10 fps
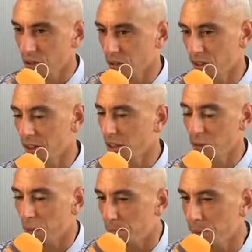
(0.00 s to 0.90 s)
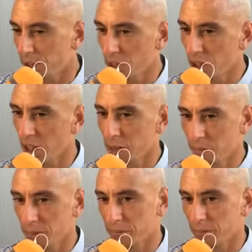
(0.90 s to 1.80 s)
cosina ma piccola,
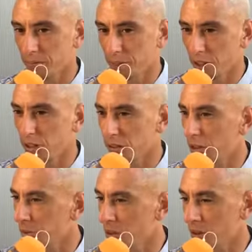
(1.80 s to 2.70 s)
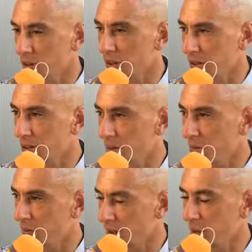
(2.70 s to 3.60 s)
però
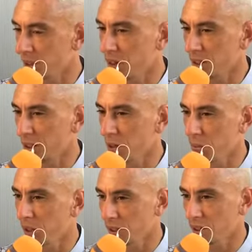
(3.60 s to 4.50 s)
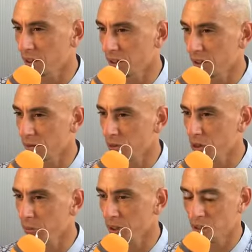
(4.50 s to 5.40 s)
siamo veramente bene, in grande
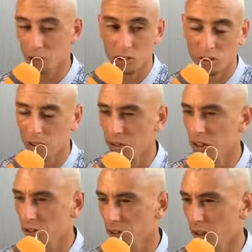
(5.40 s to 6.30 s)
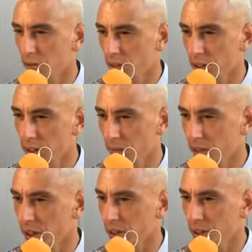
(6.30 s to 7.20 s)
forma e oggi si è visto che fino alla
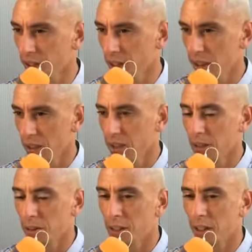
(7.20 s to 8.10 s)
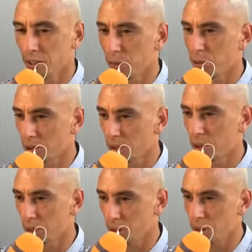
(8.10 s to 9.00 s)
fine
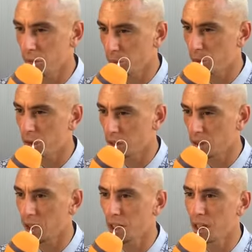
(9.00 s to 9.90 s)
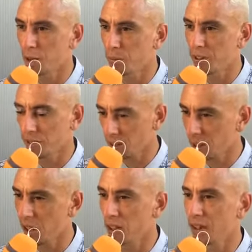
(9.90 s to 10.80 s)
abbiamo, abbiamo provato a
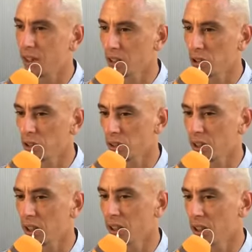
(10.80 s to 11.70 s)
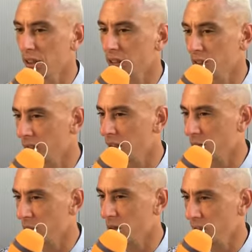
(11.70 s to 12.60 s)
pressare alti, a correre che mm.
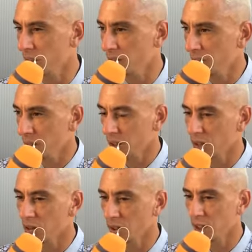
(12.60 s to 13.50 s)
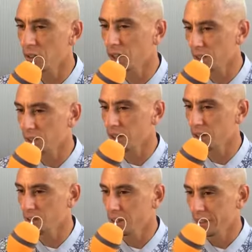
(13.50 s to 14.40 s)
era quello che, che contava.
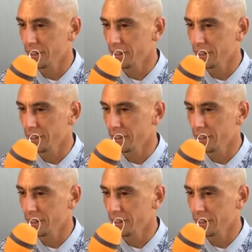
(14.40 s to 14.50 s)
E,